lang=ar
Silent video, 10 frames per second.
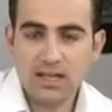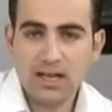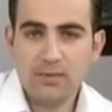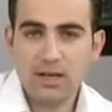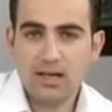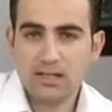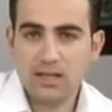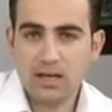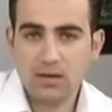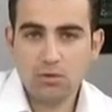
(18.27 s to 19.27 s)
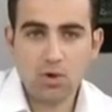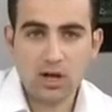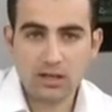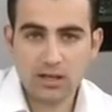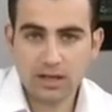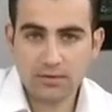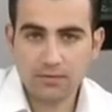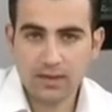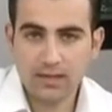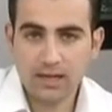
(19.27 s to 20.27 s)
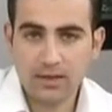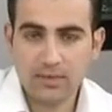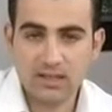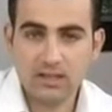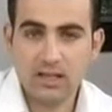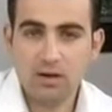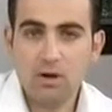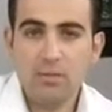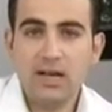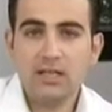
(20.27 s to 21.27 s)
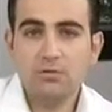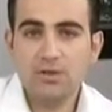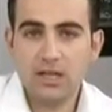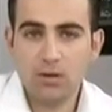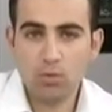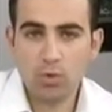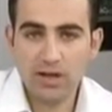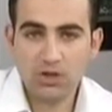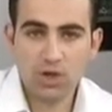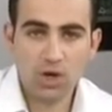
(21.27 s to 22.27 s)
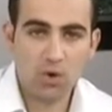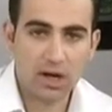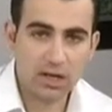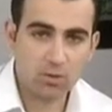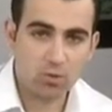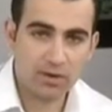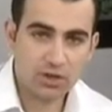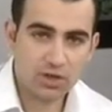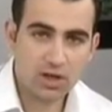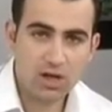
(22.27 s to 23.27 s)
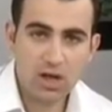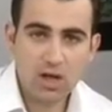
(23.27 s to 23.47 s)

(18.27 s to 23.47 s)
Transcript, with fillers: العمل خسائر واضرار فادحه ماديه ومعنويه مباشره وغير مباشره